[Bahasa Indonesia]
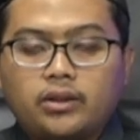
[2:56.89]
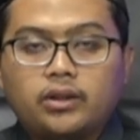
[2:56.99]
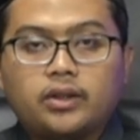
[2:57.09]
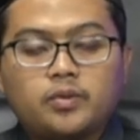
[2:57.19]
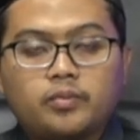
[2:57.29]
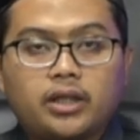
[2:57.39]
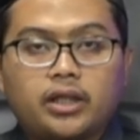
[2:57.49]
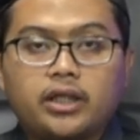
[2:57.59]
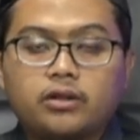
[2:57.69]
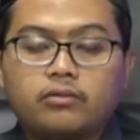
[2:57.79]
Allah
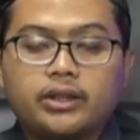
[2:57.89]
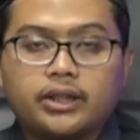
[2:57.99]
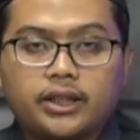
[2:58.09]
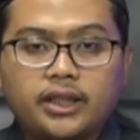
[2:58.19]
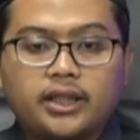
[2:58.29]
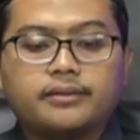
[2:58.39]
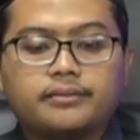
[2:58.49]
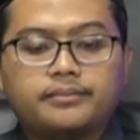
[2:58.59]
Subhanahu wa taala?